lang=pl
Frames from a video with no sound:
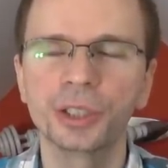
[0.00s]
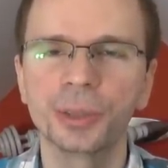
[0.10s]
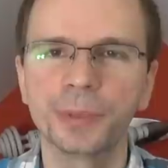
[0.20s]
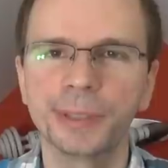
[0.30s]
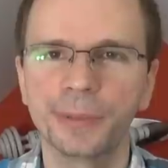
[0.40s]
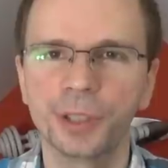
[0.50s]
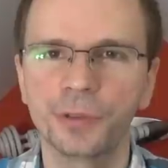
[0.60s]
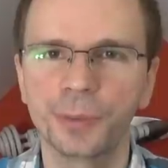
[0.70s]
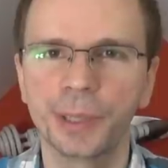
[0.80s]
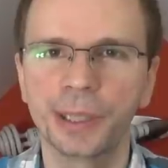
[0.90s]
żeby zawsze
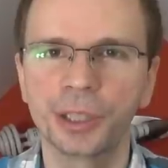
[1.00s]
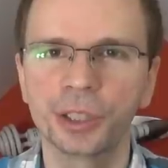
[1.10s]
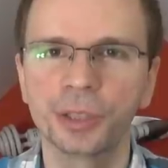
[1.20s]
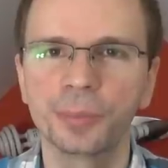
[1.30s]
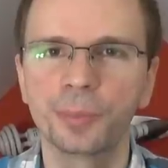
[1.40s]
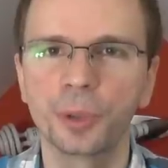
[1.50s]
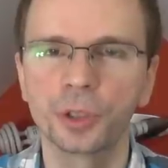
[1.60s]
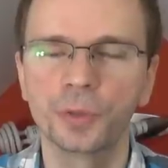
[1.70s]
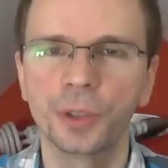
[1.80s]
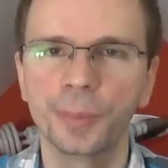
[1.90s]
wybierać pod
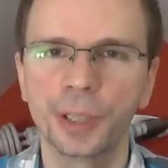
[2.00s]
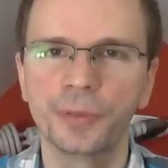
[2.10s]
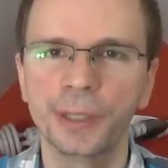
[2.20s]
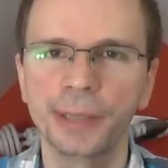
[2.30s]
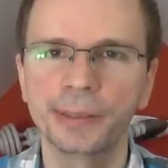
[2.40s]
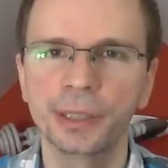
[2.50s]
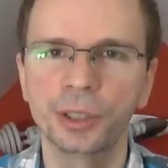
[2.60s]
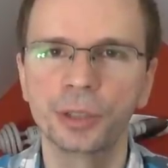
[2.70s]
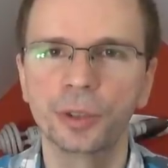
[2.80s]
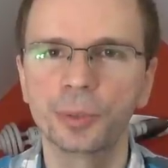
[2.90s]
swoje preferencje,
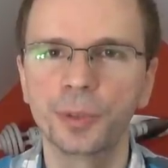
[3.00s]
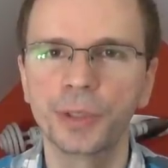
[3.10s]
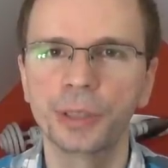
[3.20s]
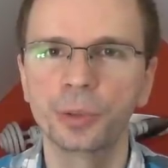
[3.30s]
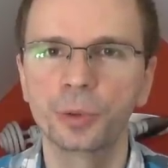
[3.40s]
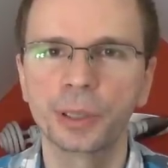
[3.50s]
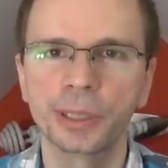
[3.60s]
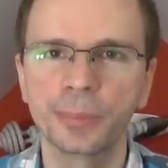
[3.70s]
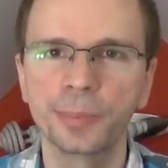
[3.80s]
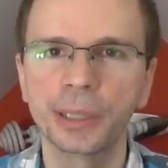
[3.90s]
czyli odpowiedni układ
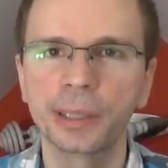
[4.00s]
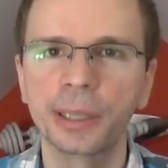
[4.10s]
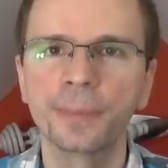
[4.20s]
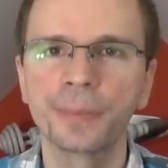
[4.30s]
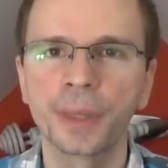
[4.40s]
gamepada,